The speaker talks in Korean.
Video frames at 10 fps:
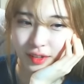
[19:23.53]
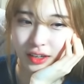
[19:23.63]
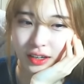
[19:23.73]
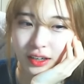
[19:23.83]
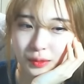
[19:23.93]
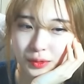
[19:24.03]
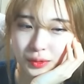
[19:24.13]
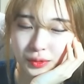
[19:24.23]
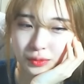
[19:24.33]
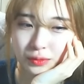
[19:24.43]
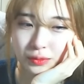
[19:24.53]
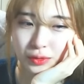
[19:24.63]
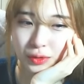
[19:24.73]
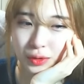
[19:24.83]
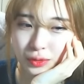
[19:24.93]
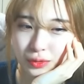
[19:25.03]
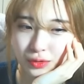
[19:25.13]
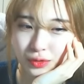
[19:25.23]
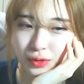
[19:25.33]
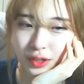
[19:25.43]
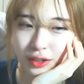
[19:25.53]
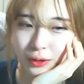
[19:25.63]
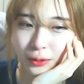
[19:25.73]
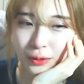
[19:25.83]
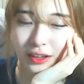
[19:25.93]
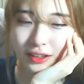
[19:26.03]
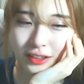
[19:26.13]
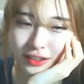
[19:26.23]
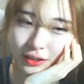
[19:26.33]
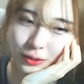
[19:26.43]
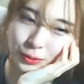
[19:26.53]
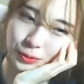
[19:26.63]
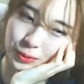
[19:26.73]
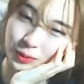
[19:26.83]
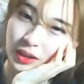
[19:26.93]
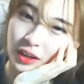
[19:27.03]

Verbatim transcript: 아, 하으로는좀 우는 것도 줄이고 할게요. 아, 근데 이것도.